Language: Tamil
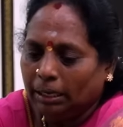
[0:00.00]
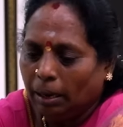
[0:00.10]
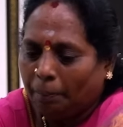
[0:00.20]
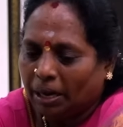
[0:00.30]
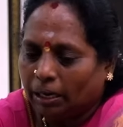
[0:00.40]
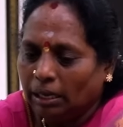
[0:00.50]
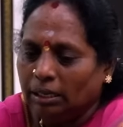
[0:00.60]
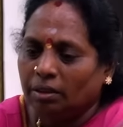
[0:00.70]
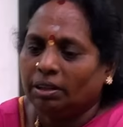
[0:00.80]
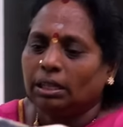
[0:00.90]
இங்கே பாருங்கள்
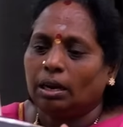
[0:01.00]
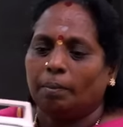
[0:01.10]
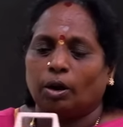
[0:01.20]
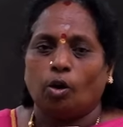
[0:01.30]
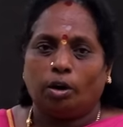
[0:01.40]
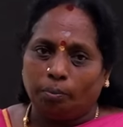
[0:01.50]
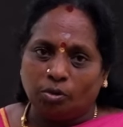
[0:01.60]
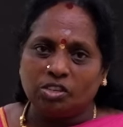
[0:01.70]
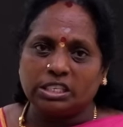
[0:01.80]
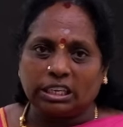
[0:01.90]
இது வந்து நம்ம
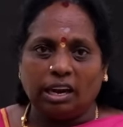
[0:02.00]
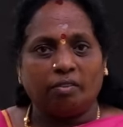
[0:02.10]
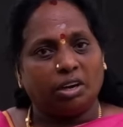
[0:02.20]
குழம்பும் வச்சுக்கலாம்